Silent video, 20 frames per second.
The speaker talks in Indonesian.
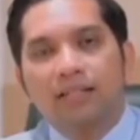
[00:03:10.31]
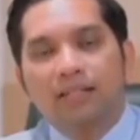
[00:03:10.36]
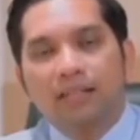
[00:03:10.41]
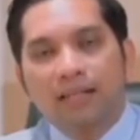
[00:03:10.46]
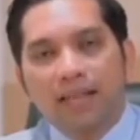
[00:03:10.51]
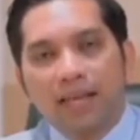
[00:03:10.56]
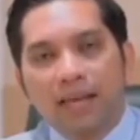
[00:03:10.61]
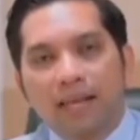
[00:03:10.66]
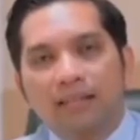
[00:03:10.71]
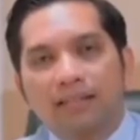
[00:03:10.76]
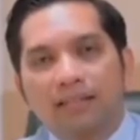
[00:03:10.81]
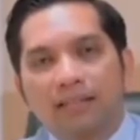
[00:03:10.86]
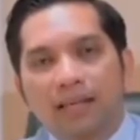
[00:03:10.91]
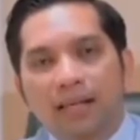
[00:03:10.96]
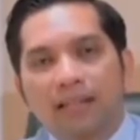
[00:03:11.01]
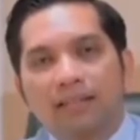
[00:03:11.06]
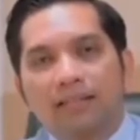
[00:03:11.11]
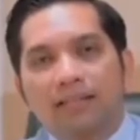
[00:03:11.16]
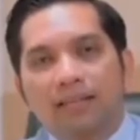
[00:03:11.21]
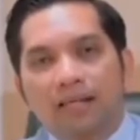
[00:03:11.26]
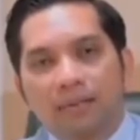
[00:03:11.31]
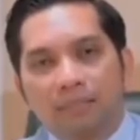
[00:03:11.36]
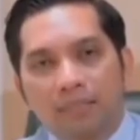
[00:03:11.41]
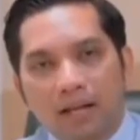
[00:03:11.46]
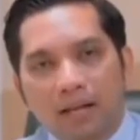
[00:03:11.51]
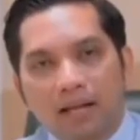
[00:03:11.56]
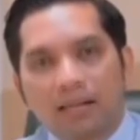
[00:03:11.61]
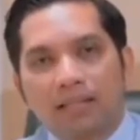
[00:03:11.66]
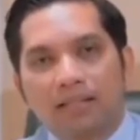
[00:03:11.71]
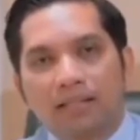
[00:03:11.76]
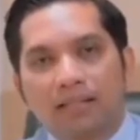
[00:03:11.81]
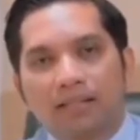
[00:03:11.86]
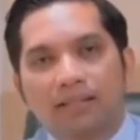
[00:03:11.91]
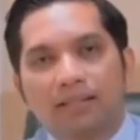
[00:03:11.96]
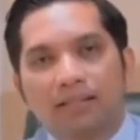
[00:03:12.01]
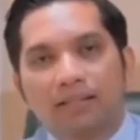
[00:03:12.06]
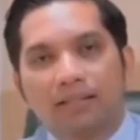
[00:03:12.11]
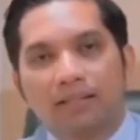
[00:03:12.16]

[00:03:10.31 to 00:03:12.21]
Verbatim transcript: Sekian dan terima kasih.